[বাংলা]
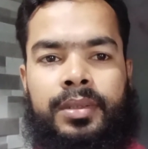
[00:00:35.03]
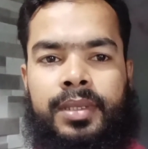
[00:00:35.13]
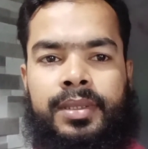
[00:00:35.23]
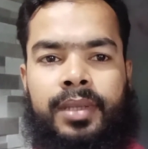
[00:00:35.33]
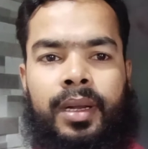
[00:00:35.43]

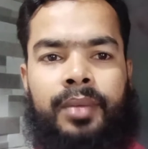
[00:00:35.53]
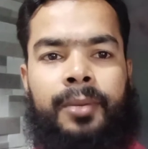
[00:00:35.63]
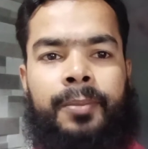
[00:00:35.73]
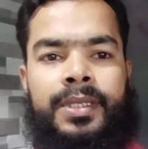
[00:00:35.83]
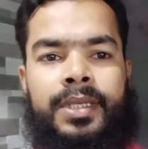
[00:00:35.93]

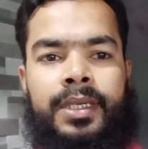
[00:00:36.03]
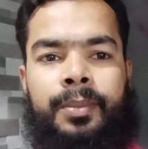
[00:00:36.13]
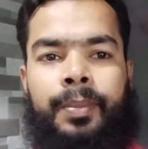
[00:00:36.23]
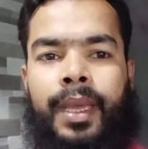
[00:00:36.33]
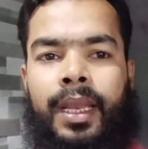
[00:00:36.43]
সাবস্ক্রাইবের পাশে একটি
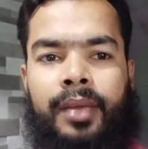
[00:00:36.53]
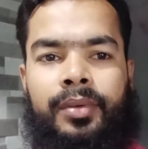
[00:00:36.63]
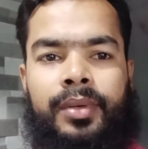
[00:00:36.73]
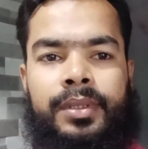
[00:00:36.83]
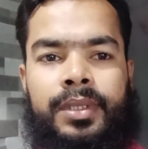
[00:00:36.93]

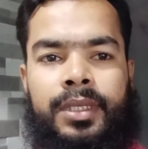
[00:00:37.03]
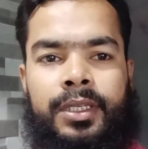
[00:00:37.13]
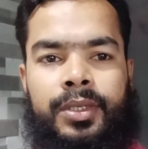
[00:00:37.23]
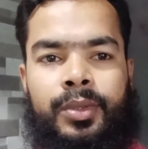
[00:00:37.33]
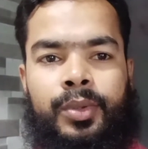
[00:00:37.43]
বেলাইকন আছে ঠিক
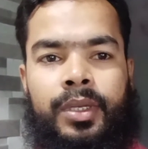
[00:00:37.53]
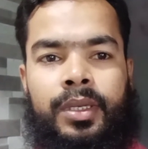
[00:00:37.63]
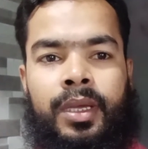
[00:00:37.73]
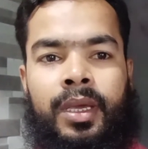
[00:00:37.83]
চিহ্ন দিন